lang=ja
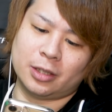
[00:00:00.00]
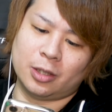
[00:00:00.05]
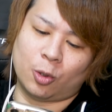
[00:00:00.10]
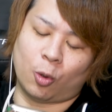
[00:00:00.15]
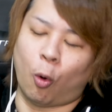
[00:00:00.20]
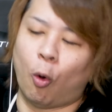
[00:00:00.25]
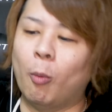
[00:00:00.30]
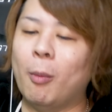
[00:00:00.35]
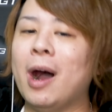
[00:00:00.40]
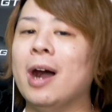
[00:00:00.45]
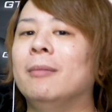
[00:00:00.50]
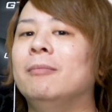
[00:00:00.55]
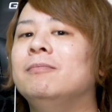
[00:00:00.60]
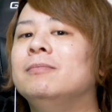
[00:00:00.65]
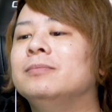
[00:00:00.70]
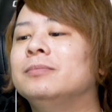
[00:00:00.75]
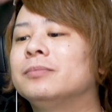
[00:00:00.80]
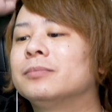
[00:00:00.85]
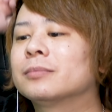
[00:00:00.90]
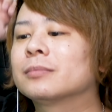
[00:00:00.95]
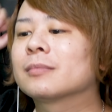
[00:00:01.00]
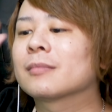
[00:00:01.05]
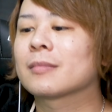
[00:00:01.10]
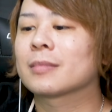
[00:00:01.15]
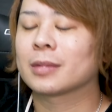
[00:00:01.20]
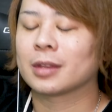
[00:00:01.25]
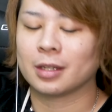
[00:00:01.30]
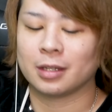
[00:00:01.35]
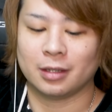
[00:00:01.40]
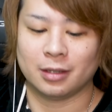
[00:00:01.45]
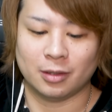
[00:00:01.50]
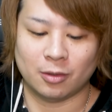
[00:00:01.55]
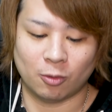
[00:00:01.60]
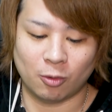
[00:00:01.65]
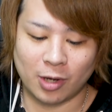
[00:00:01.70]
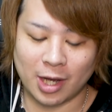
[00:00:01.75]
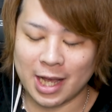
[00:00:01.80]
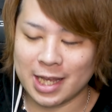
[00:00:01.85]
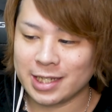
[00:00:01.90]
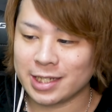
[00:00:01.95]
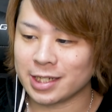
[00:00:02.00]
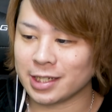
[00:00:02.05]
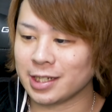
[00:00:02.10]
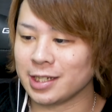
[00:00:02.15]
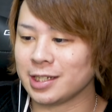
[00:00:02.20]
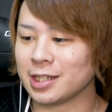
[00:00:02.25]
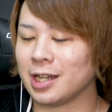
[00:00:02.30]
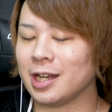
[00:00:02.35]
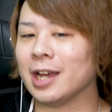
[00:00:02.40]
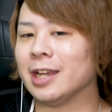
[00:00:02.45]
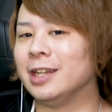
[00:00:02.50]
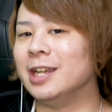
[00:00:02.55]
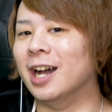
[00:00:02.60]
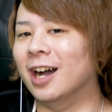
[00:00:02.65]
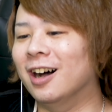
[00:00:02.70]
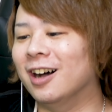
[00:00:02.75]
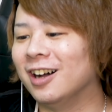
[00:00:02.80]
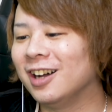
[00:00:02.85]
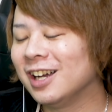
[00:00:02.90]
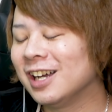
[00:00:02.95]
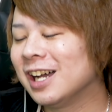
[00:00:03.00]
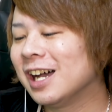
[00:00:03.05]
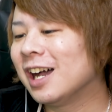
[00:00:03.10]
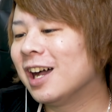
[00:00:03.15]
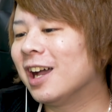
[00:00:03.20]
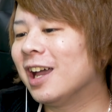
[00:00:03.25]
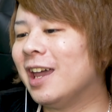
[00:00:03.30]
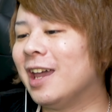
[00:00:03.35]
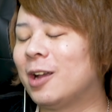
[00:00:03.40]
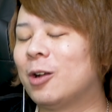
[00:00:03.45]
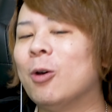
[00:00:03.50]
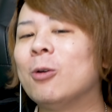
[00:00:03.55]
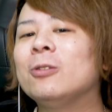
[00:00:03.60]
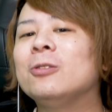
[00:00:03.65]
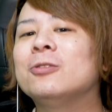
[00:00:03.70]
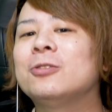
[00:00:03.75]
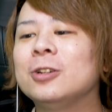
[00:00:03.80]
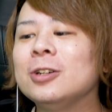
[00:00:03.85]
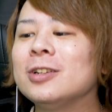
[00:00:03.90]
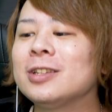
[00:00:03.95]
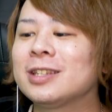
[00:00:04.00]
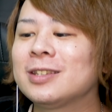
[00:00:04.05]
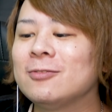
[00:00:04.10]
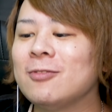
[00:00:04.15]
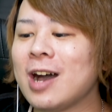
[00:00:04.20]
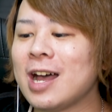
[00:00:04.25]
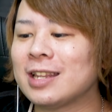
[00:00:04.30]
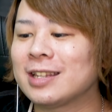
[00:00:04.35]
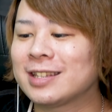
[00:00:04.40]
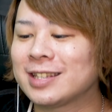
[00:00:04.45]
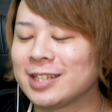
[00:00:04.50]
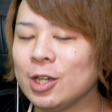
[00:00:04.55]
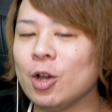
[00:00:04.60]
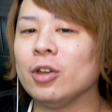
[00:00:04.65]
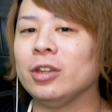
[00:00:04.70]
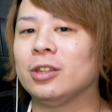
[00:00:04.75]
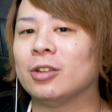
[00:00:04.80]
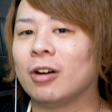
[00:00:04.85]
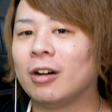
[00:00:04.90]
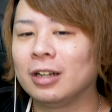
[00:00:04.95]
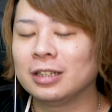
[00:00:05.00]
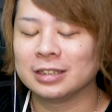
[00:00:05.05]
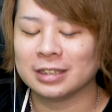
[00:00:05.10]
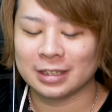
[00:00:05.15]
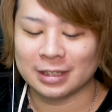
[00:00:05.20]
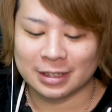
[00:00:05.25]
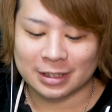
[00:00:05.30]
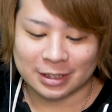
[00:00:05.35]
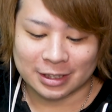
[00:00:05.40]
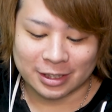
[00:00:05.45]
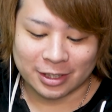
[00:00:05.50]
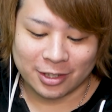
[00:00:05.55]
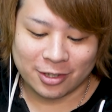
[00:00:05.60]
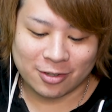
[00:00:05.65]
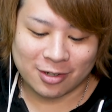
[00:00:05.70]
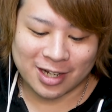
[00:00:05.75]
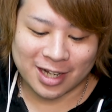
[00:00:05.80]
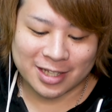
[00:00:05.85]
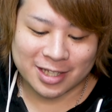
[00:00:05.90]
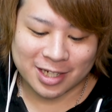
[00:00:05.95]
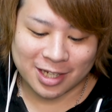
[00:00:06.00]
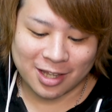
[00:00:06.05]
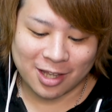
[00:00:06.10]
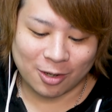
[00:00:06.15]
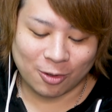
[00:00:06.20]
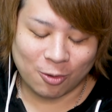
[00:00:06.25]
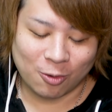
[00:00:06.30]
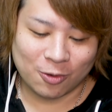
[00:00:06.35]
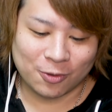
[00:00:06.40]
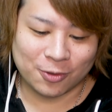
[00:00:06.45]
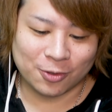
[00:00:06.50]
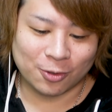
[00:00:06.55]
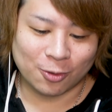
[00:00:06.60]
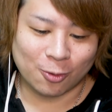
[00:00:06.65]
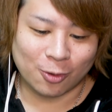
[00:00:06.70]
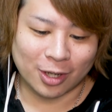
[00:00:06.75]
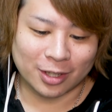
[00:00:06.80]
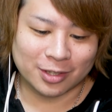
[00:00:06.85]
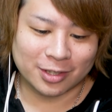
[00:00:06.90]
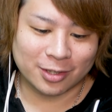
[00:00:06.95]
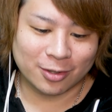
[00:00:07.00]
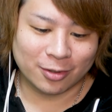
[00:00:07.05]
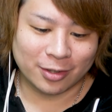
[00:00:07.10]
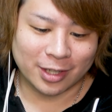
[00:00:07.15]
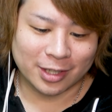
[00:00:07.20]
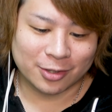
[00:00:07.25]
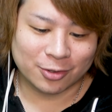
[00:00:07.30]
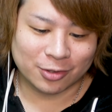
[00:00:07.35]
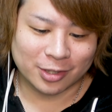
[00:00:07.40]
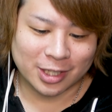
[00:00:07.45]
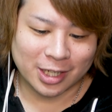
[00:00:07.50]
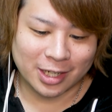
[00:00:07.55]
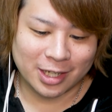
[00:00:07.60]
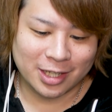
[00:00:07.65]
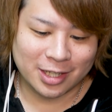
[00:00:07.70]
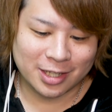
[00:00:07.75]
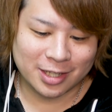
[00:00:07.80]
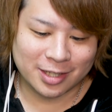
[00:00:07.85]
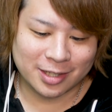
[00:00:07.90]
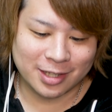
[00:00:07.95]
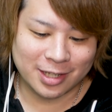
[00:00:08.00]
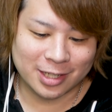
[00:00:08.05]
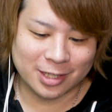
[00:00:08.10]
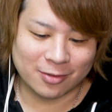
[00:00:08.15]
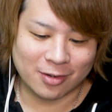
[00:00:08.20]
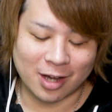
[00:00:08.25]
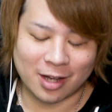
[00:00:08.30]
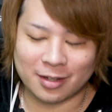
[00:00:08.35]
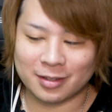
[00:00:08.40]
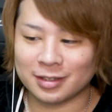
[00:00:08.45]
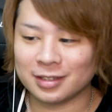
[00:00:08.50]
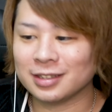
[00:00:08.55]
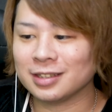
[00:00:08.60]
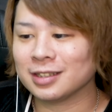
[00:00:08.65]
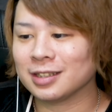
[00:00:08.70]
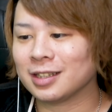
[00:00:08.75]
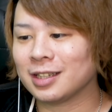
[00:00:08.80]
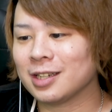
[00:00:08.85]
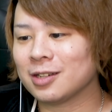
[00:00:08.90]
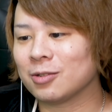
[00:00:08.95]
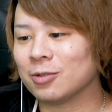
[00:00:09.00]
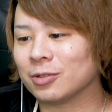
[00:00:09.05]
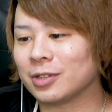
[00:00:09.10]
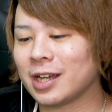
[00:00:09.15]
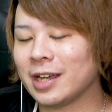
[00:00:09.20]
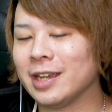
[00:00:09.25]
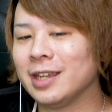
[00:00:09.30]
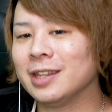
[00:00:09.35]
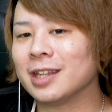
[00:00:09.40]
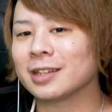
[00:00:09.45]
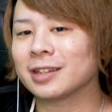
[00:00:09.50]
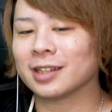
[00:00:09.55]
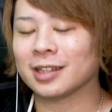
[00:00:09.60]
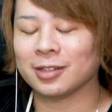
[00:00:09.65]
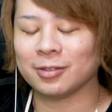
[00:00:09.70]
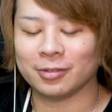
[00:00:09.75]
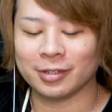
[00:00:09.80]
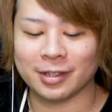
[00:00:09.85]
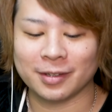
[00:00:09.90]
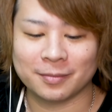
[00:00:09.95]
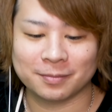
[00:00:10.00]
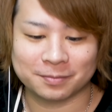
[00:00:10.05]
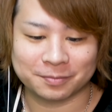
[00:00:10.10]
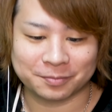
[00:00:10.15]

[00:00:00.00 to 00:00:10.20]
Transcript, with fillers: 5万。おはじきじゃないや。えー、ゴルフは強いという感じかな。ゴルフの方が強いね。ちょっとチャレンジステージは結構大変だったけどね。